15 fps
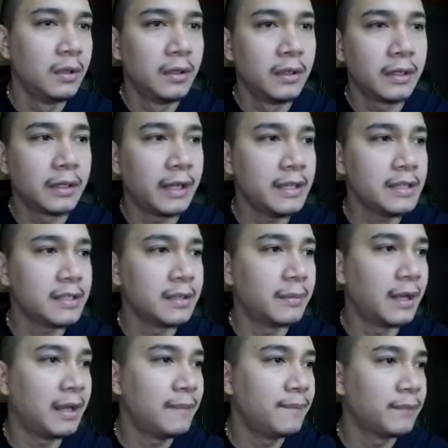Guys, di
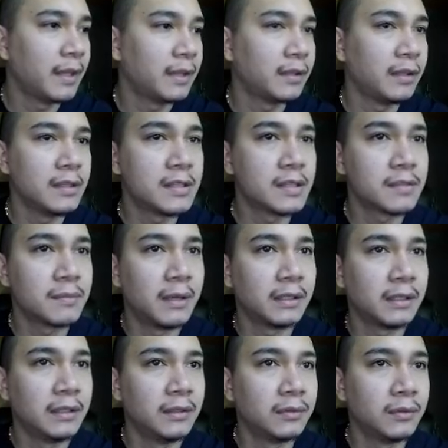ba? Ito yung isa sa mga
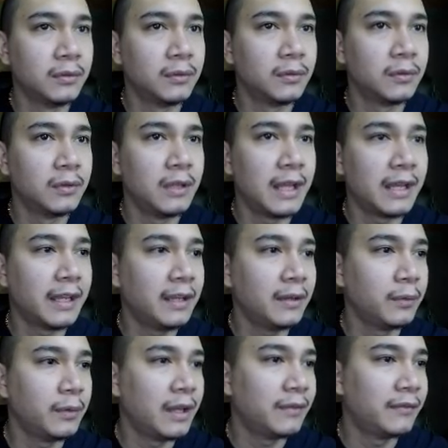tinuturo ko lagi.
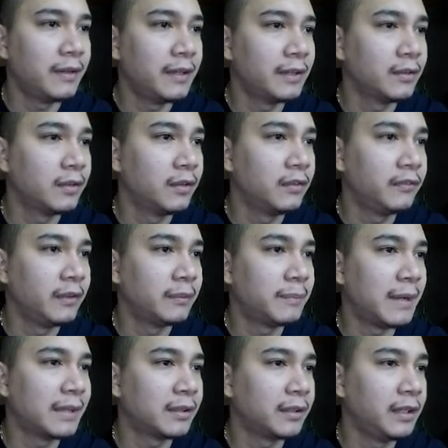We have an engulfing
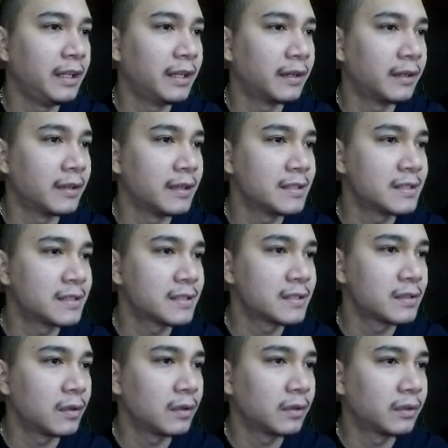pattern here.
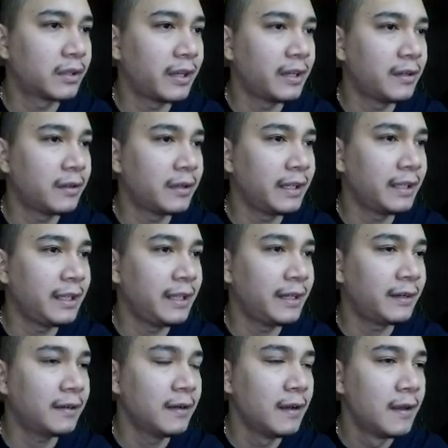This trigger right
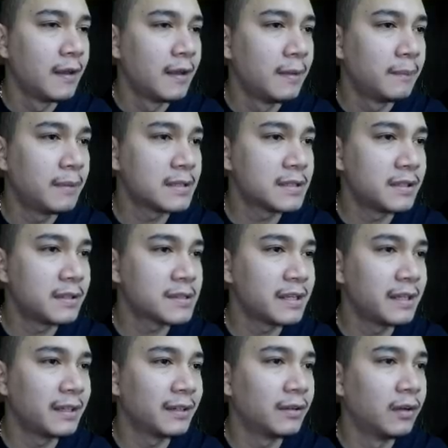here, plus there's
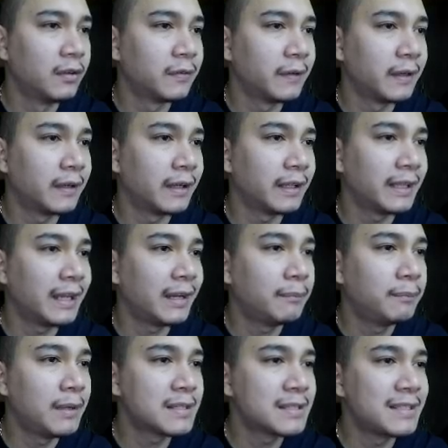an engulfing right there,
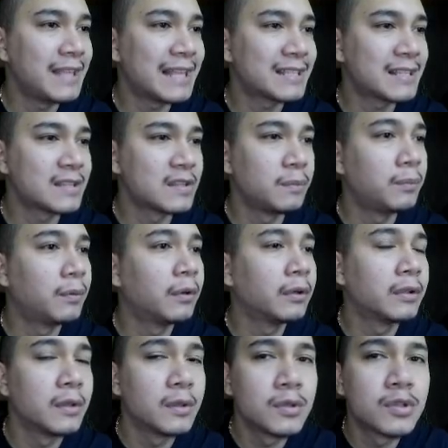plus that's a support.
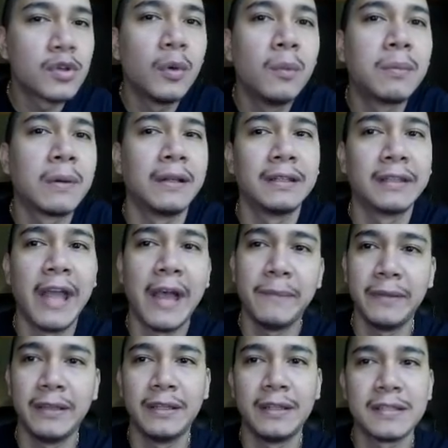Sobrang
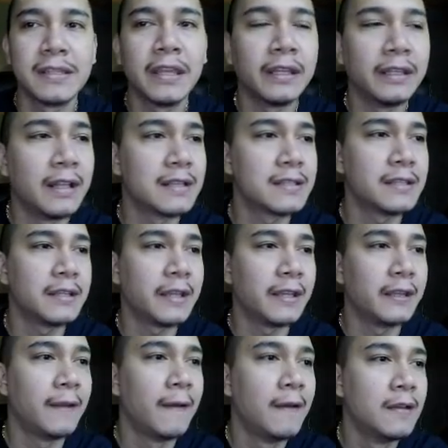dami na na signals na
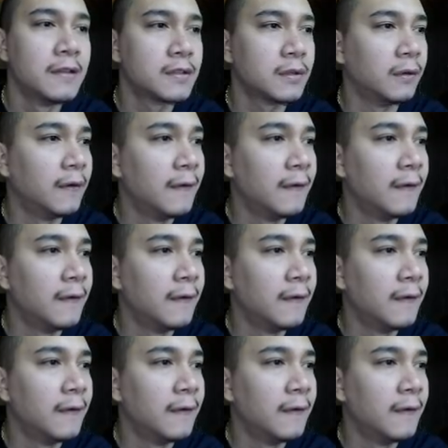yan. So,